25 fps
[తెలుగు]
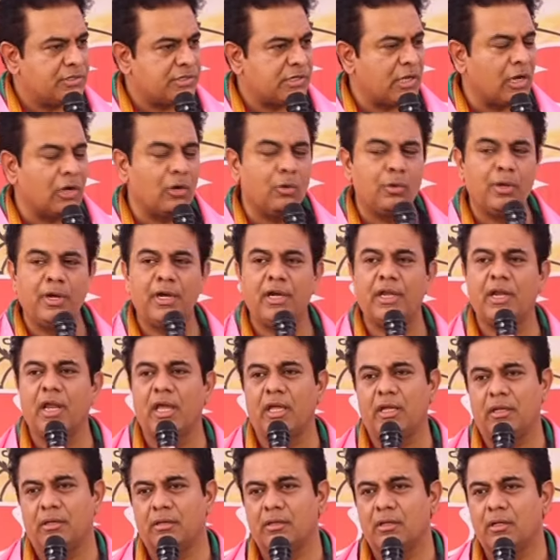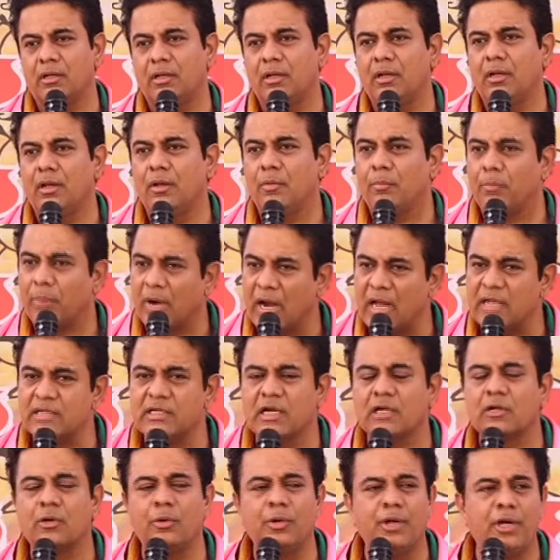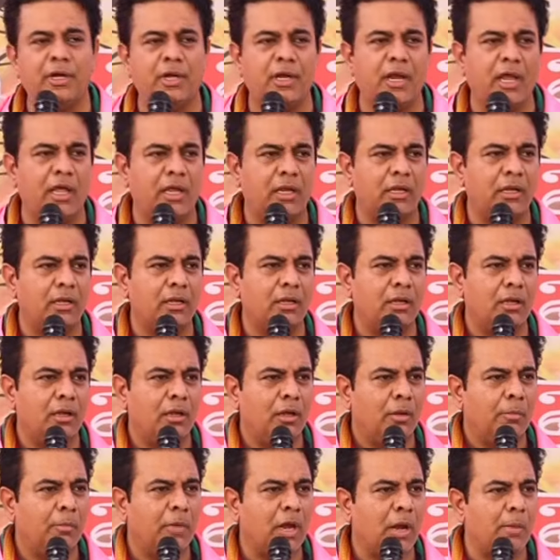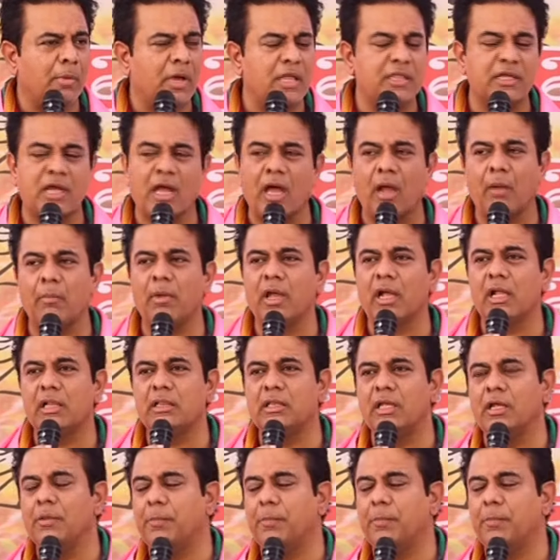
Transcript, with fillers: చెర్లు నిండినాయి ప్రాజెక్టులు నిండినై మనం అధికారంలోకి వెళ్ళి